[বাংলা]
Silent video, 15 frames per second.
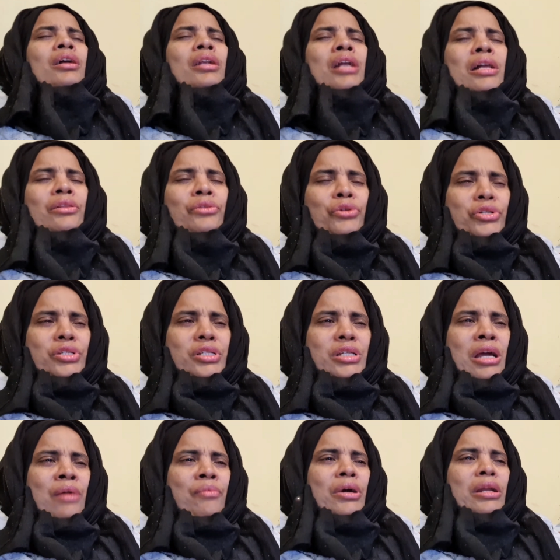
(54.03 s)
রাত
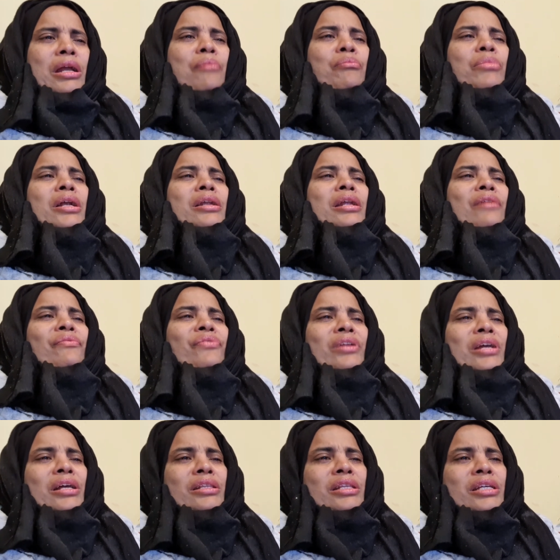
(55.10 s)
দশটায় আমার আব্বা না
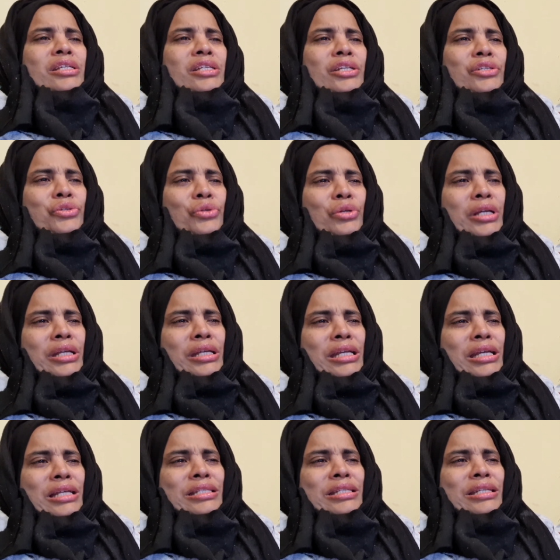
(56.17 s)
ফেরার দেশে চলে
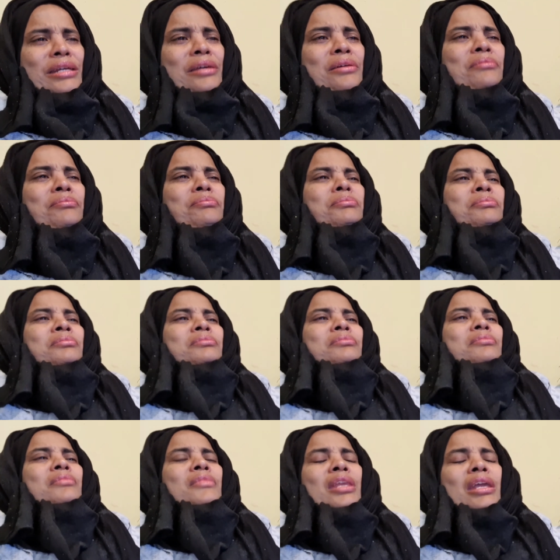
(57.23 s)
গিয়েছে
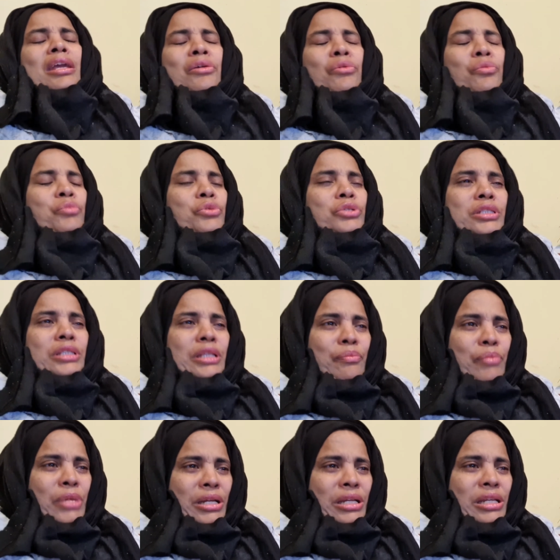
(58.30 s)
এও বুঝতে
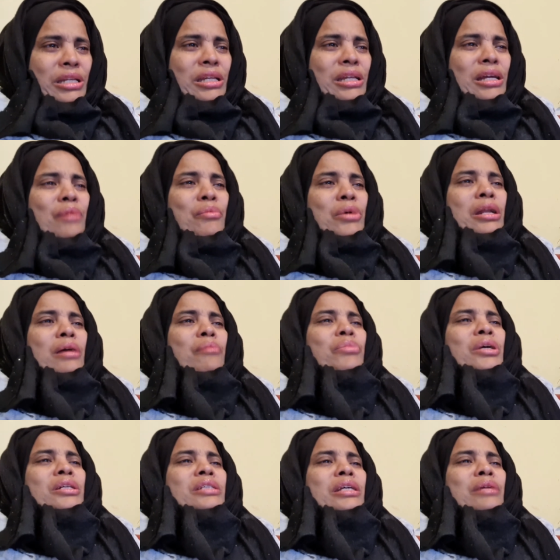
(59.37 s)
পারিনি আমার
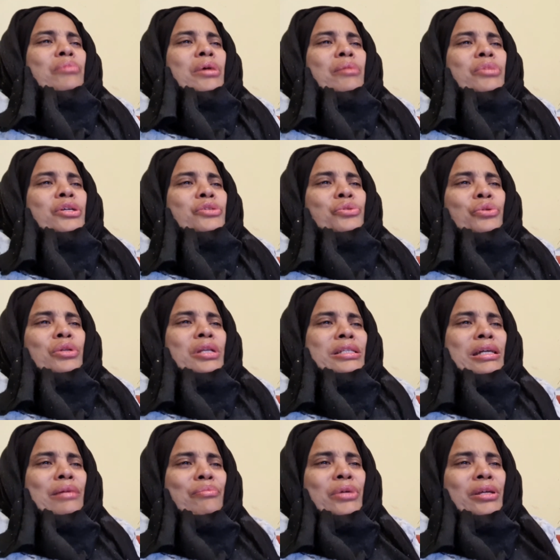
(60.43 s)
আব্বা যেভাবে চলে
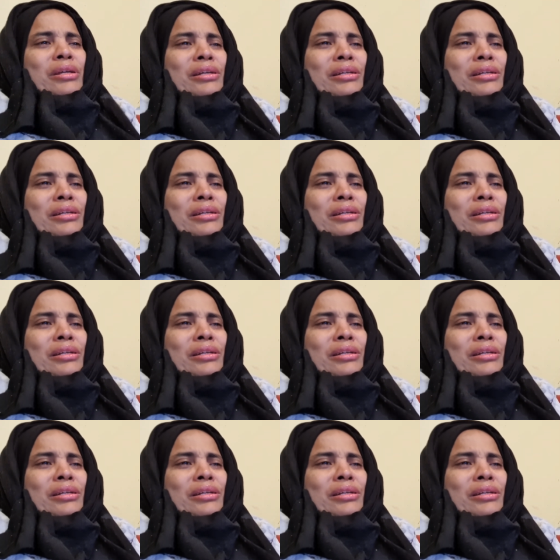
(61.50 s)
যাবে